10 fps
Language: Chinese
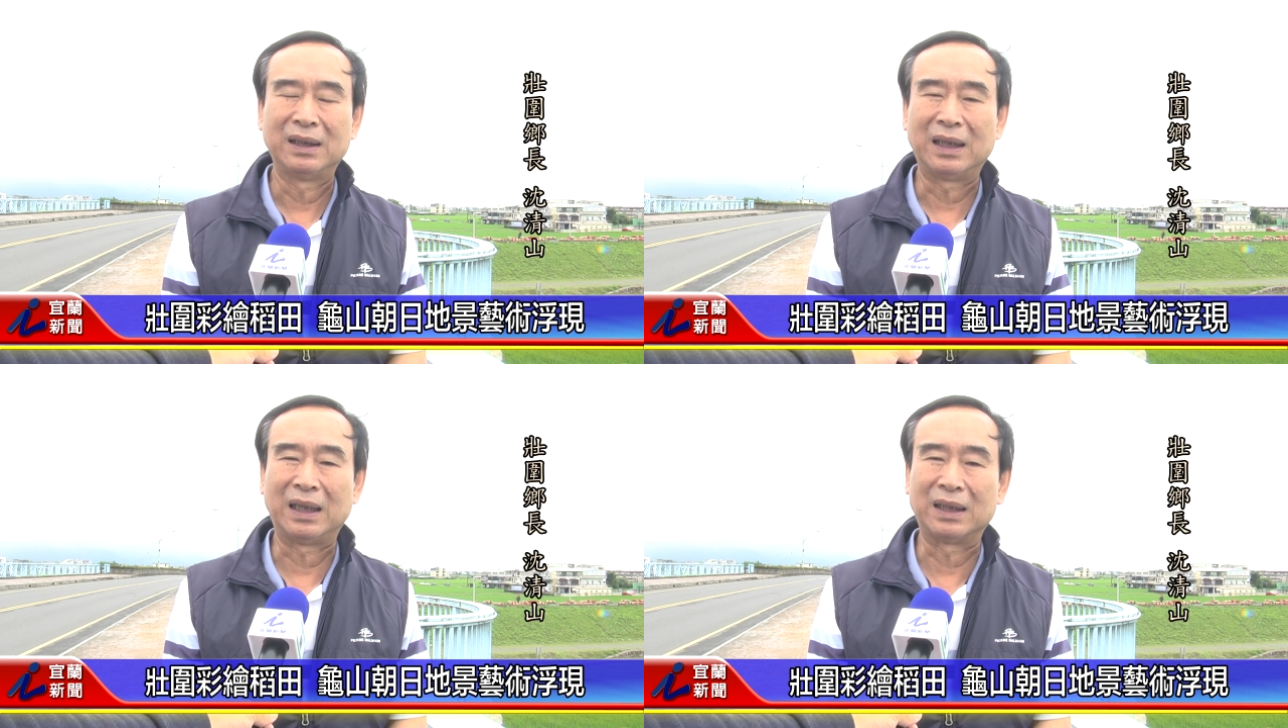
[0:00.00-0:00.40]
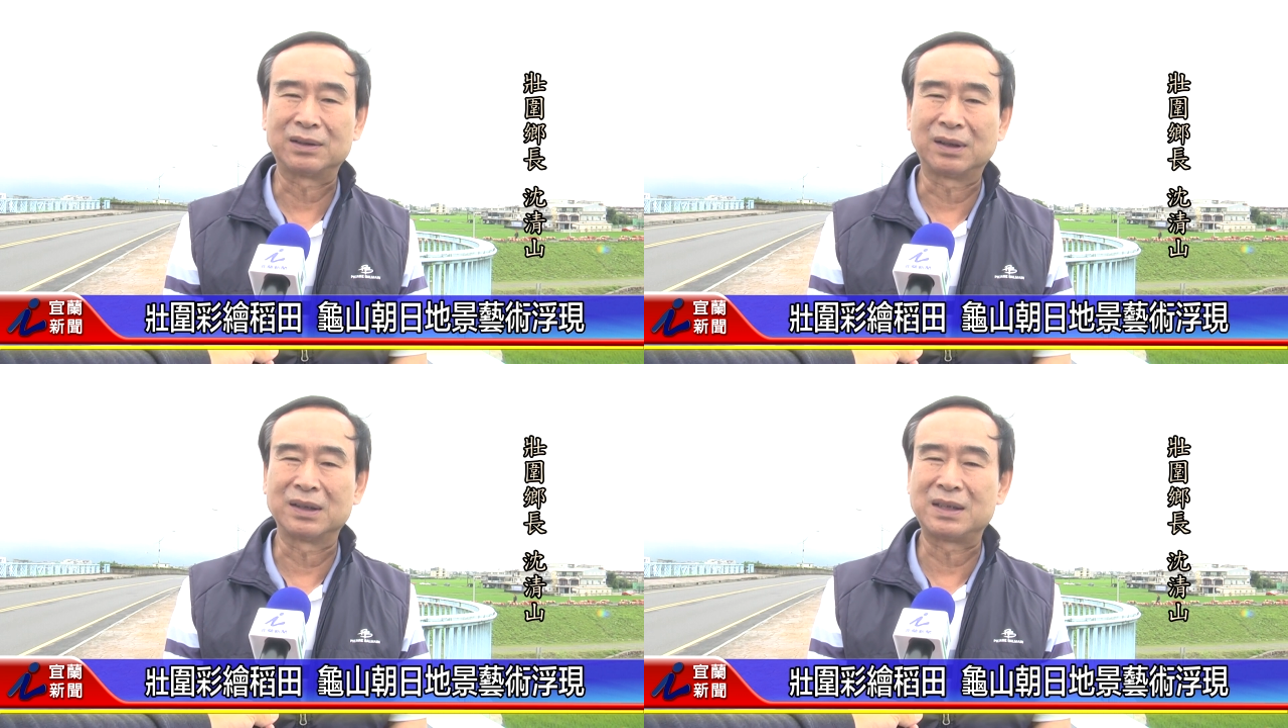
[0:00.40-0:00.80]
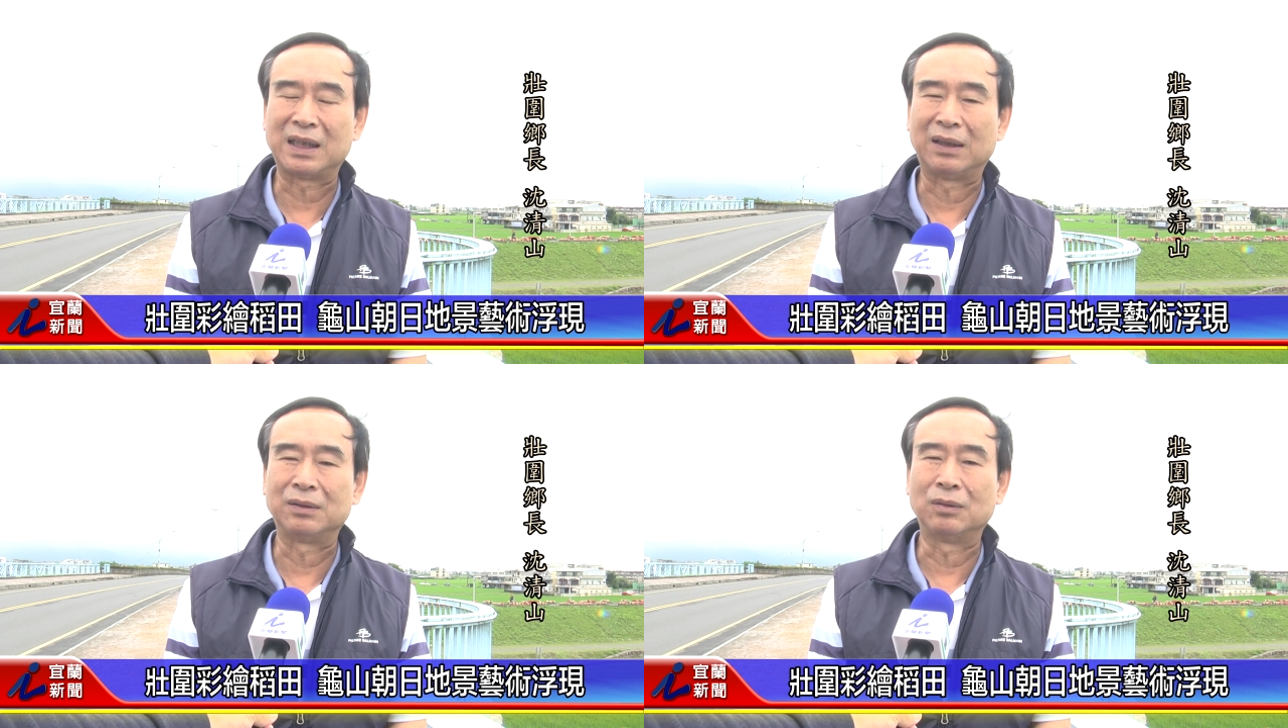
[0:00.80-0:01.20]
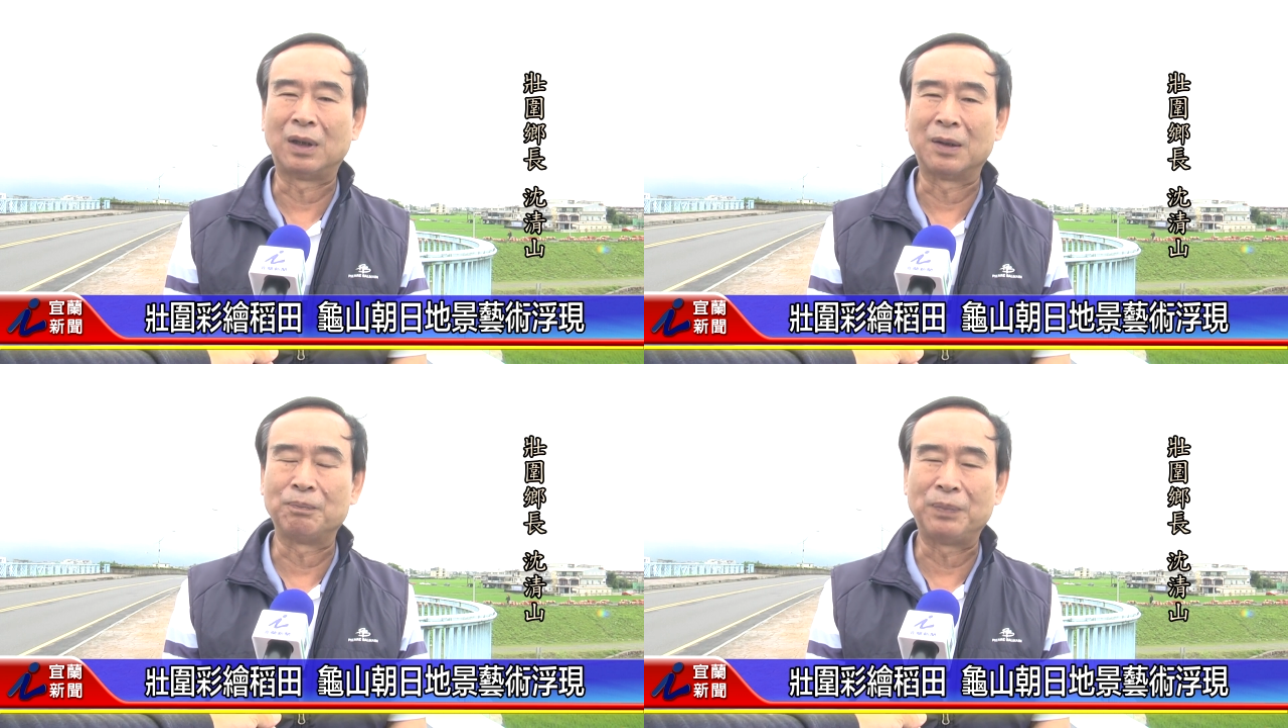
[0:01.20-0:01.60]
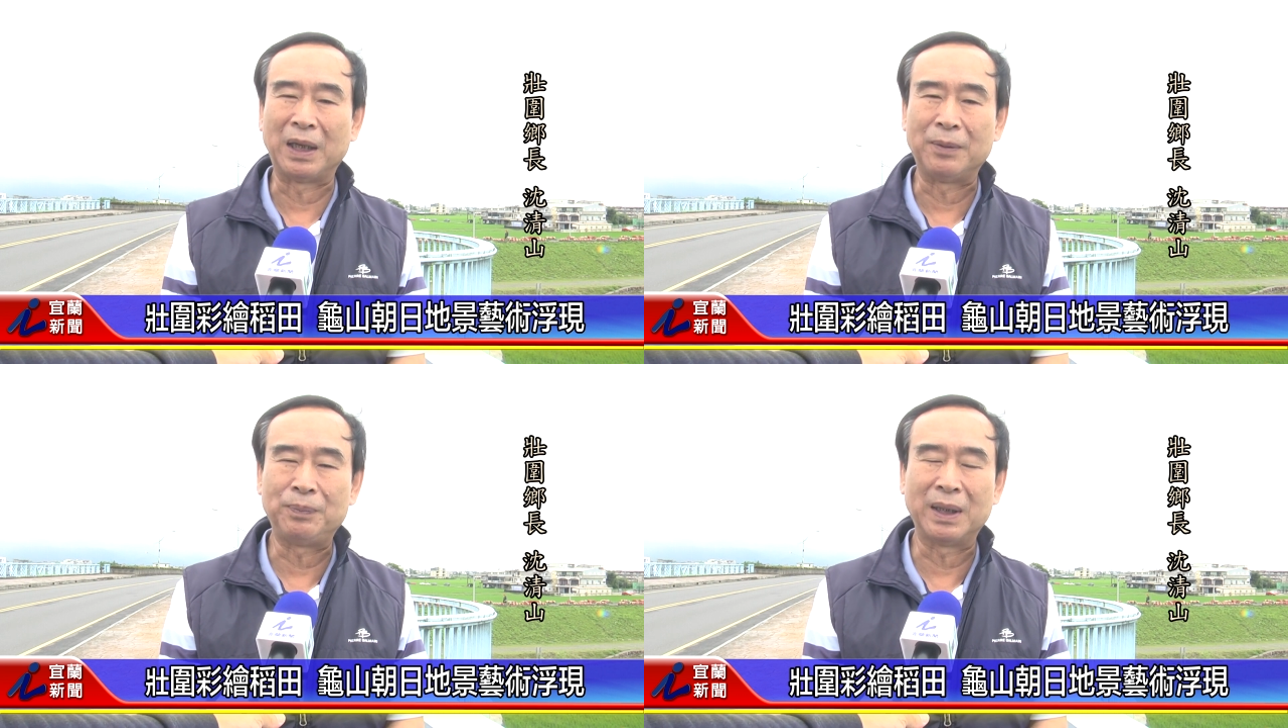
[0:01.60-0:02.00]
啊中央桥往
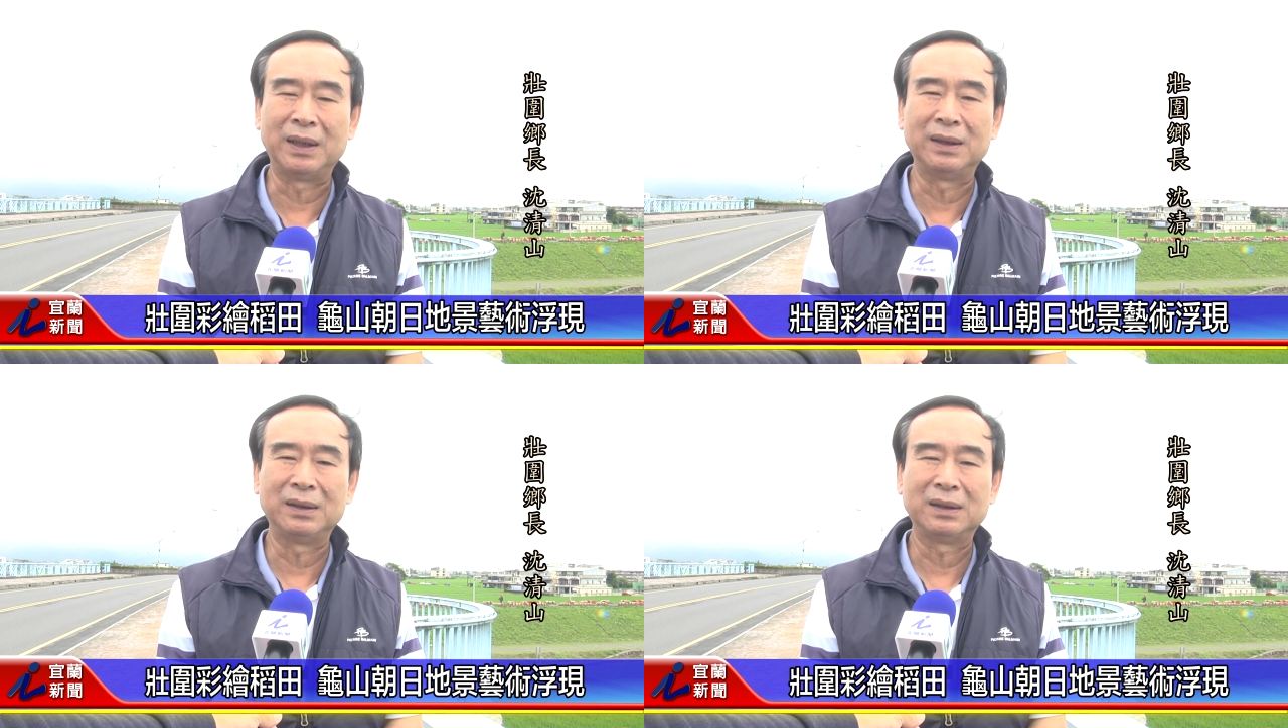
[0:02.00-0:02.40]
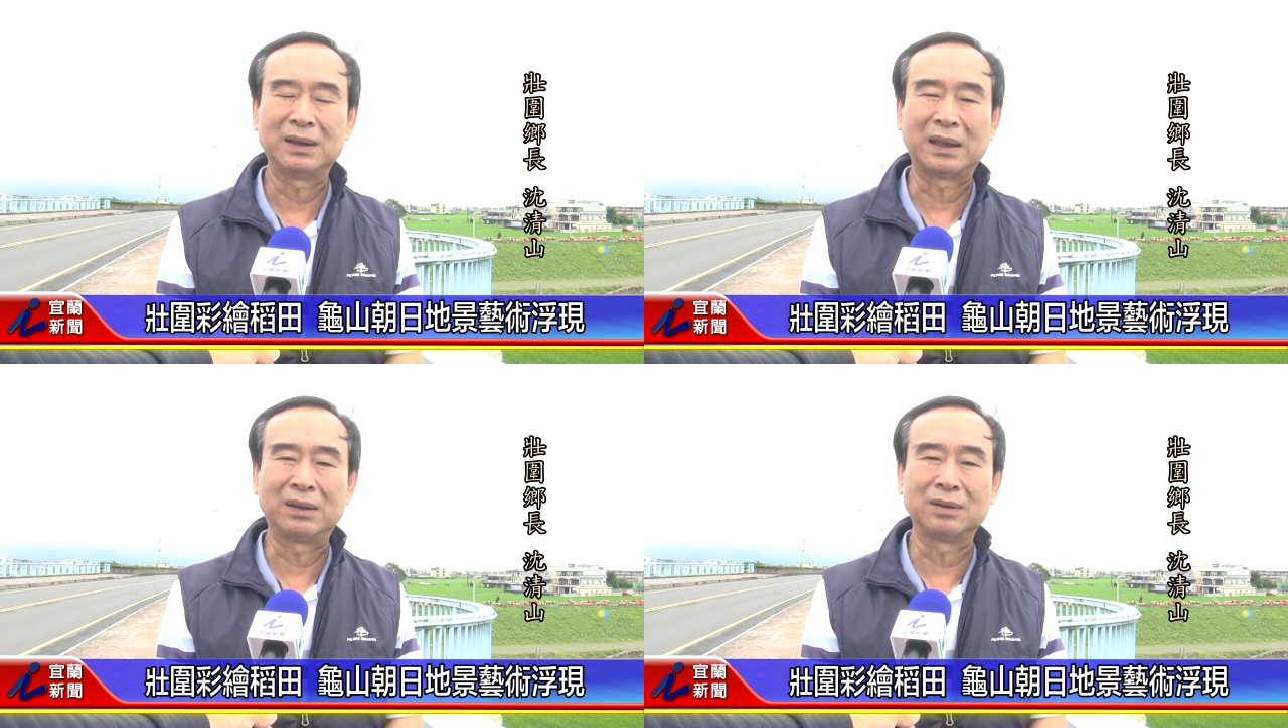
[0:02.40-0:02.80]
北边，然